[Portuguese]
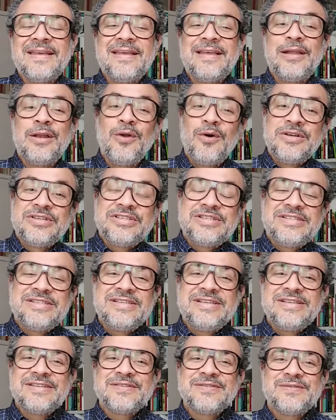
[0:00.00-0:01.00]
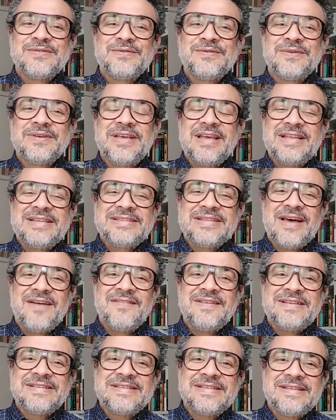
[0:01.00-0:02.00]
e longe disso, o que ele
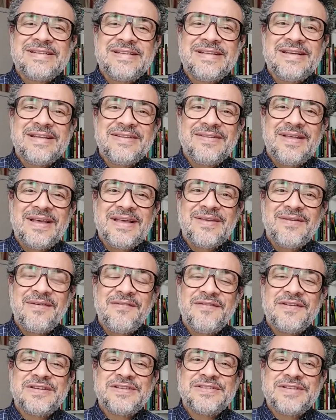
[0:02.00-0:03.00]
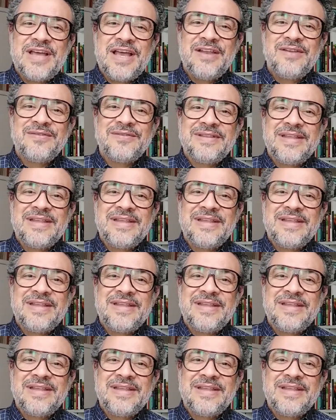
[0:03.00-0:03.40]
estava ensinando é que o Evangelho